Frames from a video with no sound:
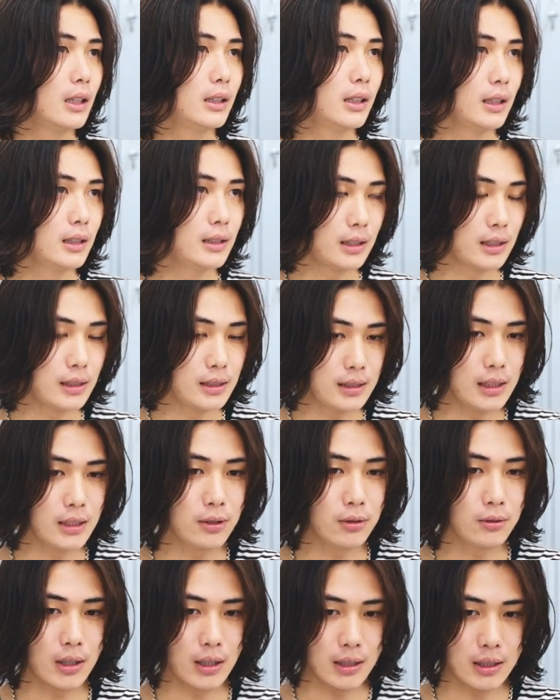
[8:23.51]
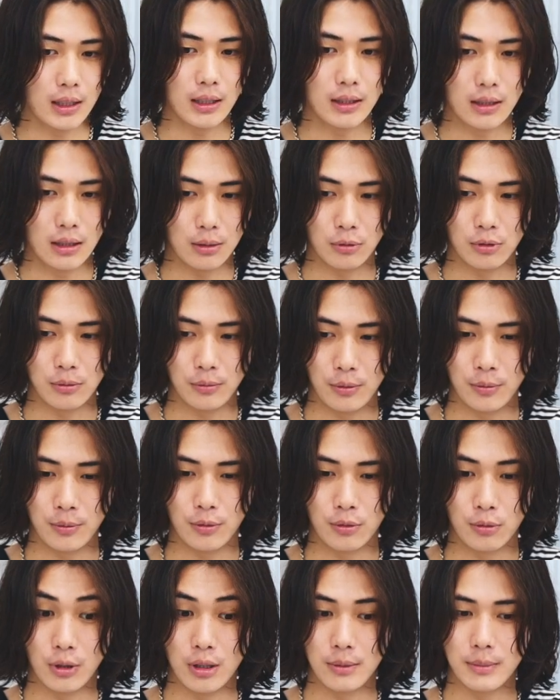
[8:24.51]
伝染していくのかなっても
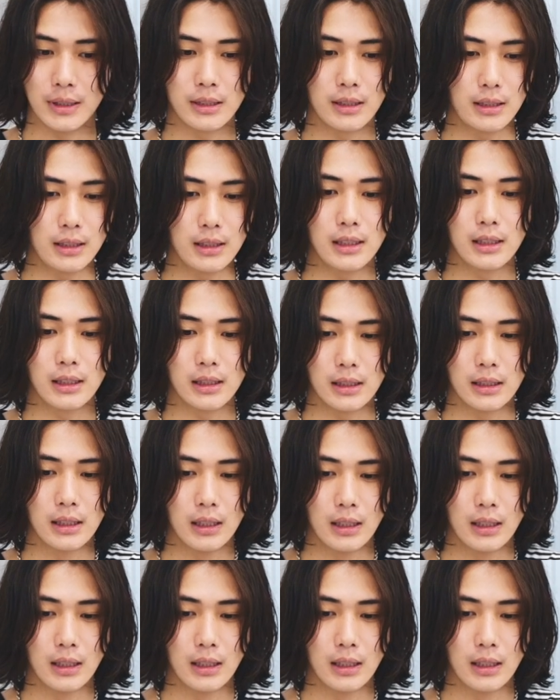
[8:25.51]
思いますし